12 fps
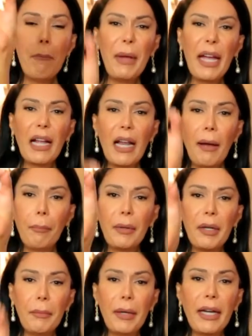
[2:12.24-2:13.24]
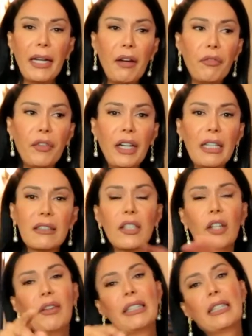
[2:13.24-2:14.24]
Pela primeira vez
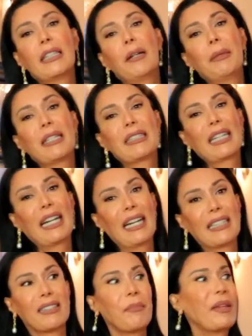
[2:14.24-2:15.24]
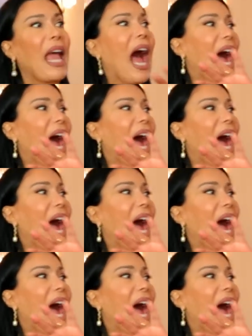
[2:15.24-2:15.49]
não vai ter drama nessa casa.